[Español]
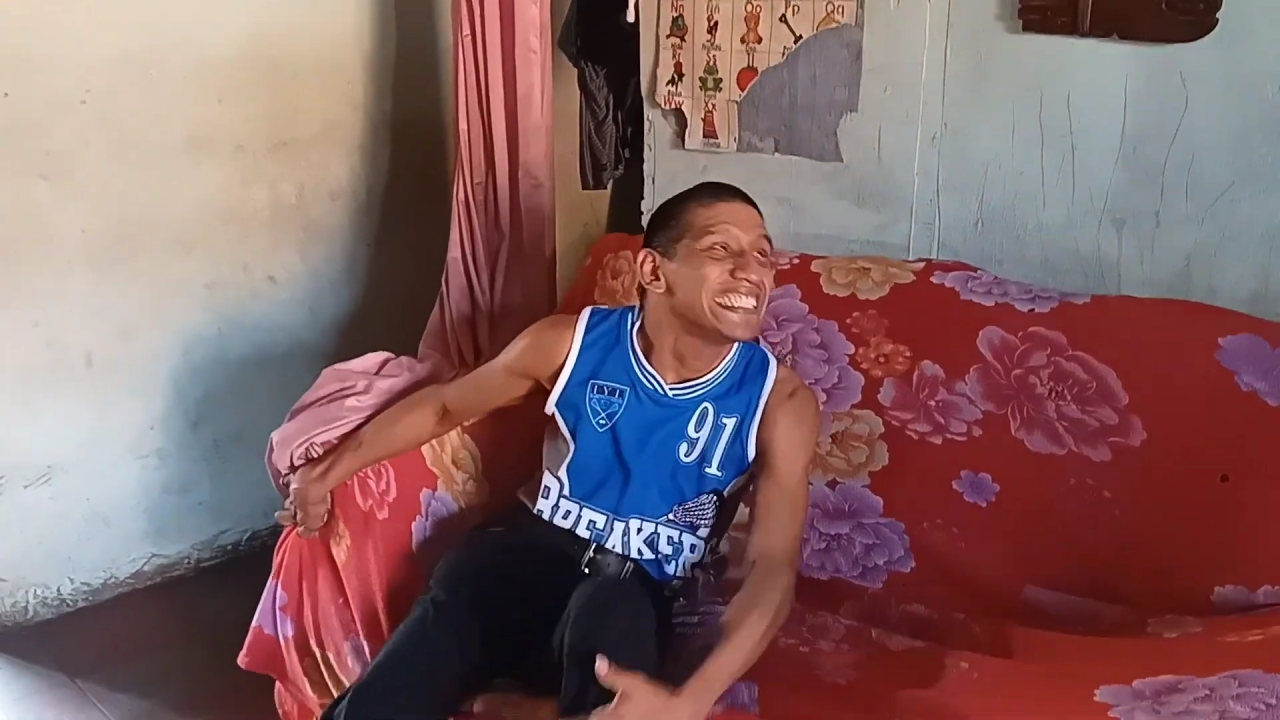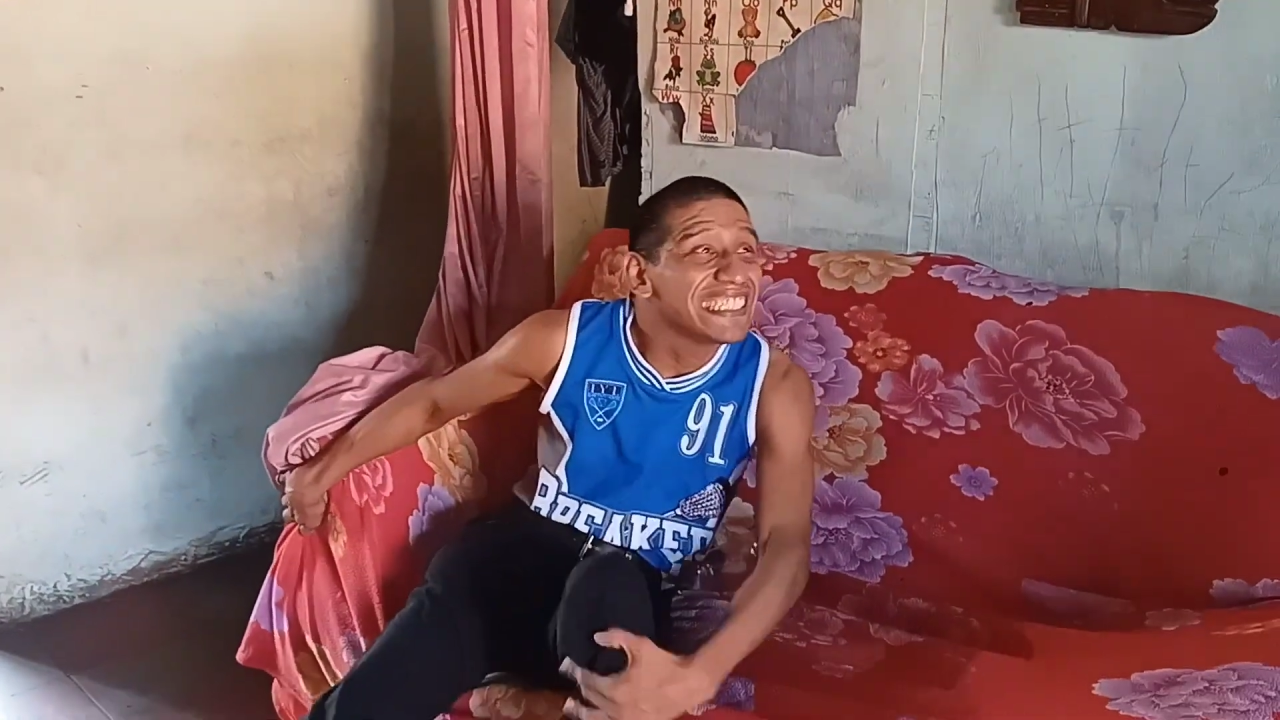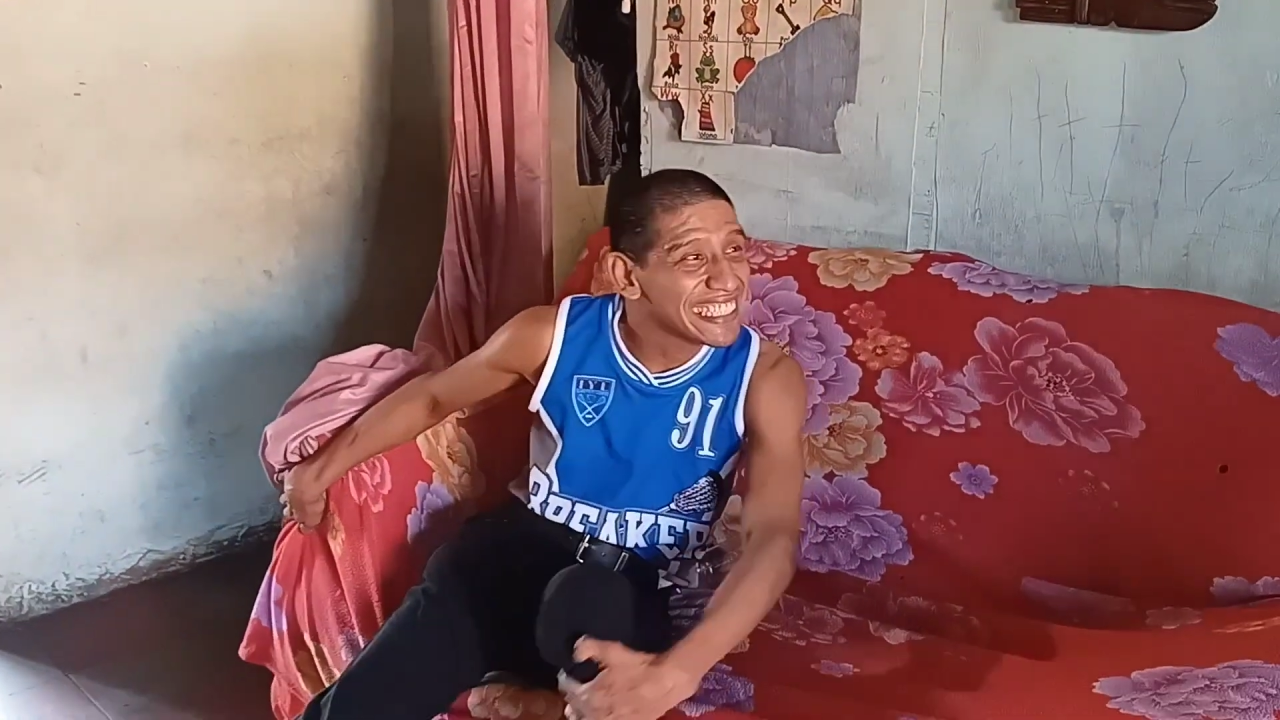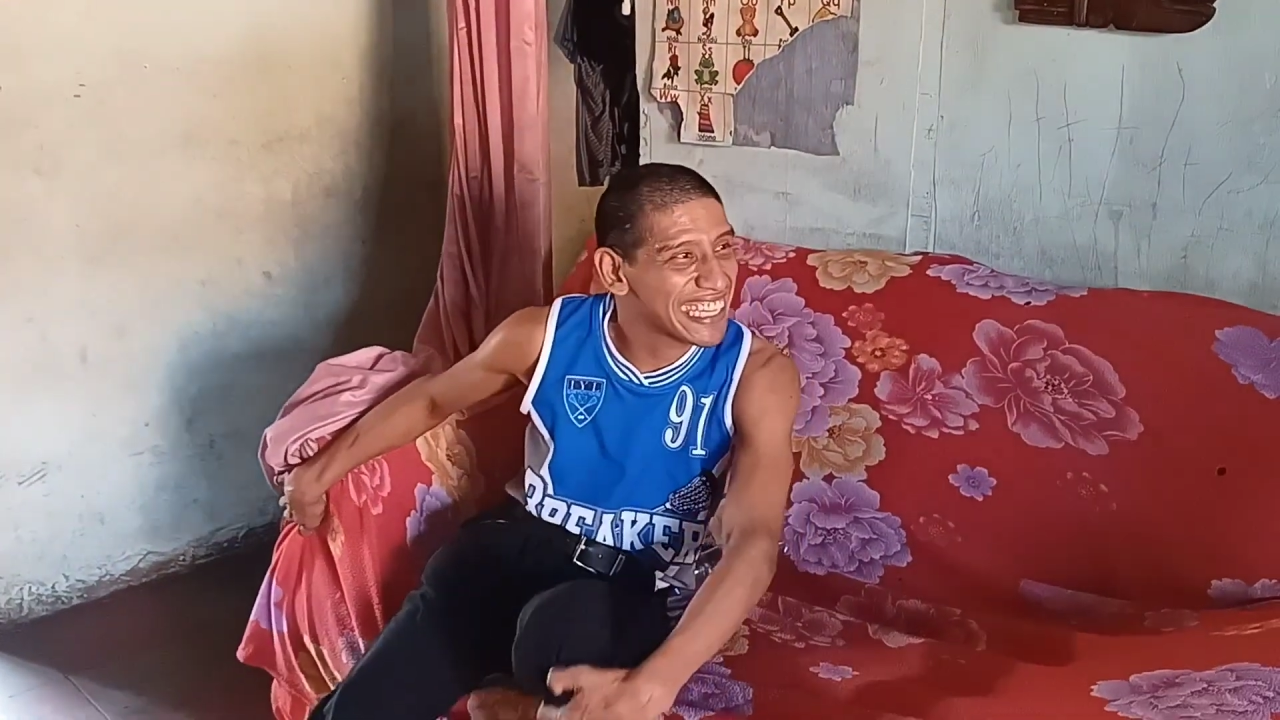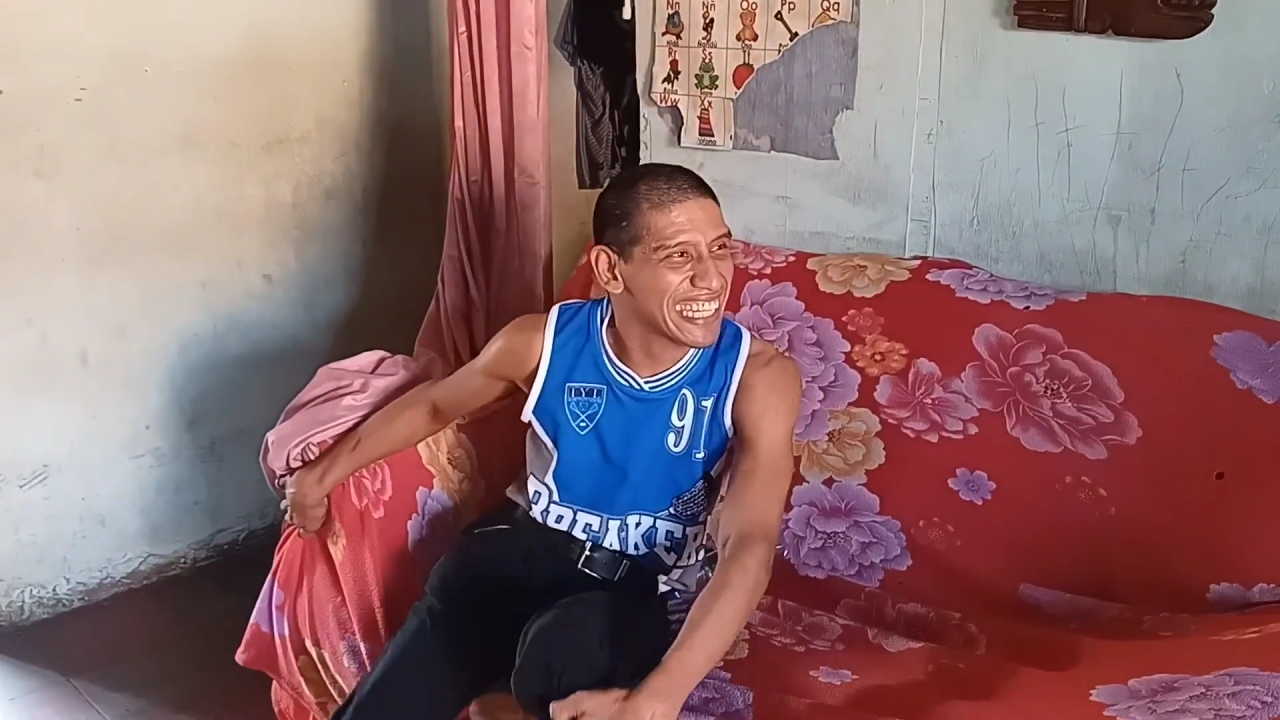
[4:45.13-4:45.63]

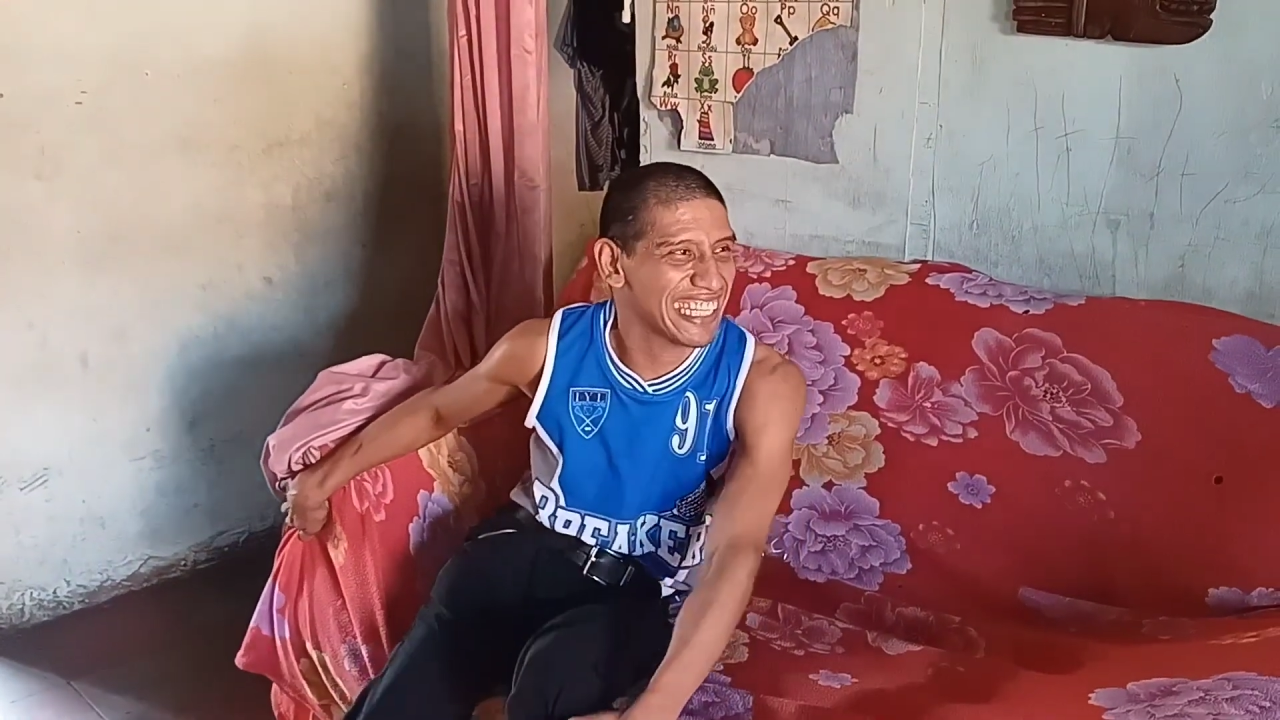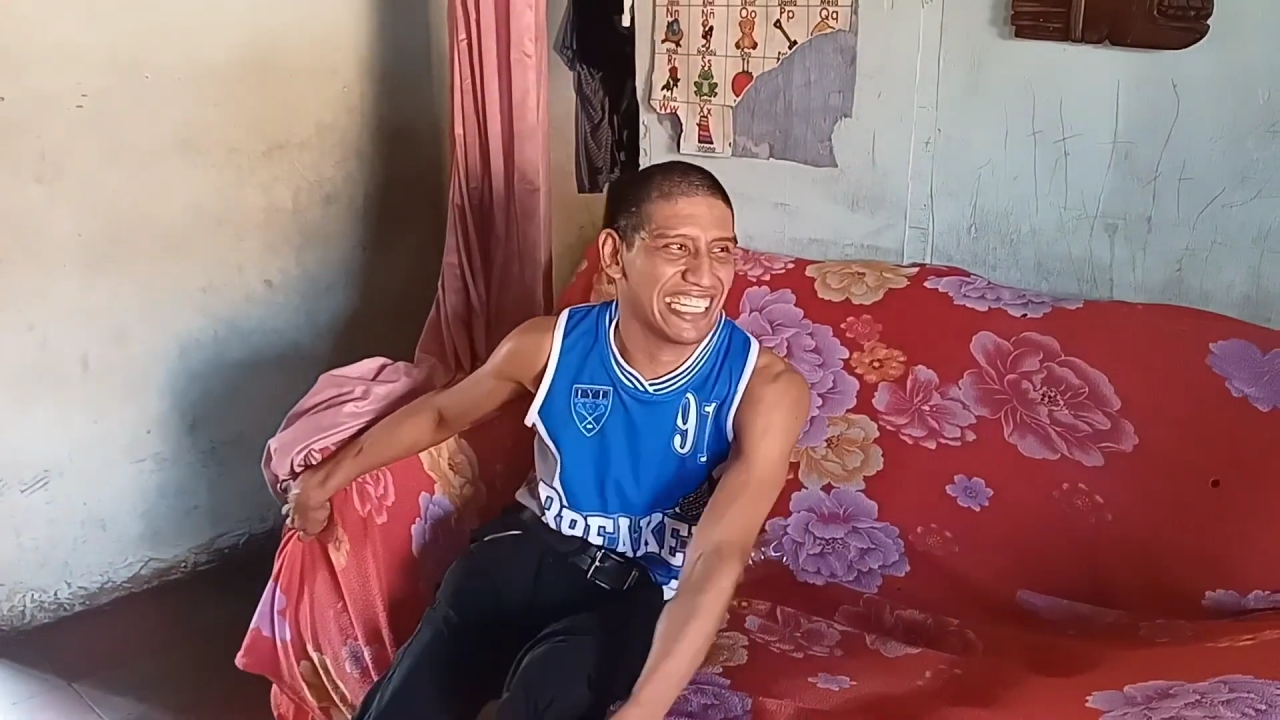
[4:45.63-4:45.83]
también.